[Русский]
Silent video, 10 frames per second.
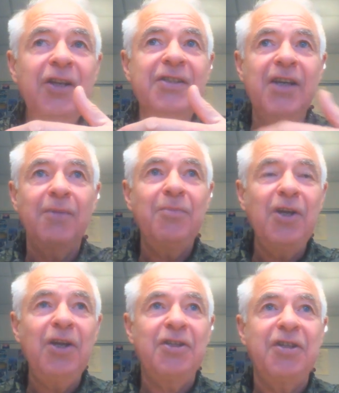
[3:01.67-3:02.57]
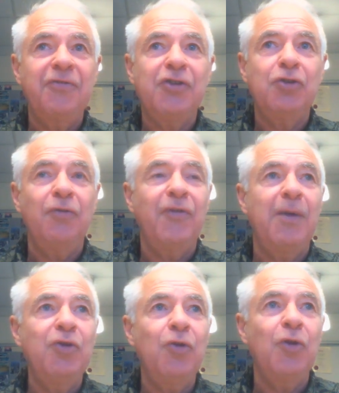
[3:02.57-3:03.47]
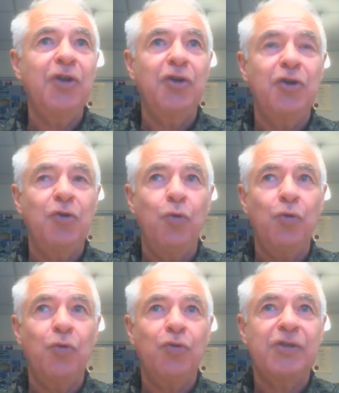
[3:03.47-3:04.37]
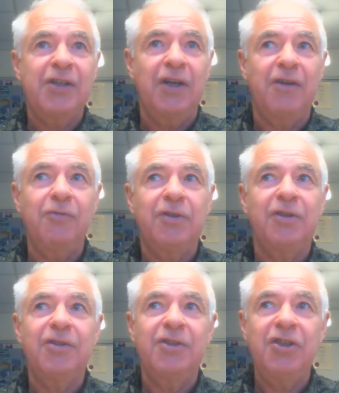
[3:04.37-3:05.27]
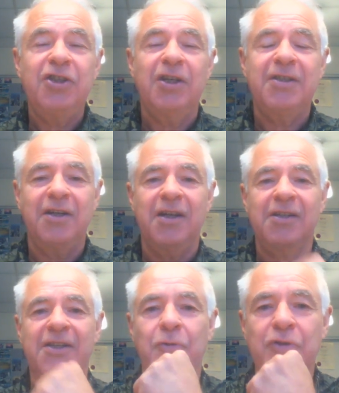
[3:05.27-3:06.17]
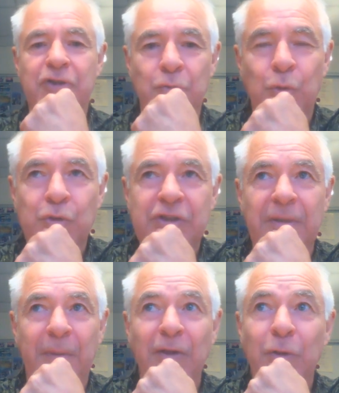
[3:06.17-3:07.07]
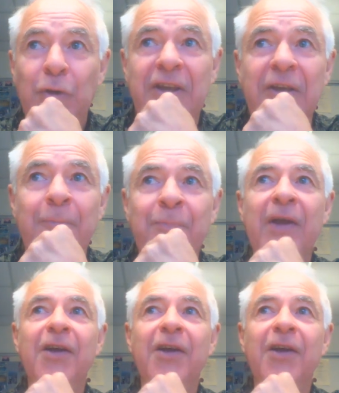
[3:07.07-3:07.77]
и заметив, что во многих курсах, вот сейчас я как раз закончил курс топологии,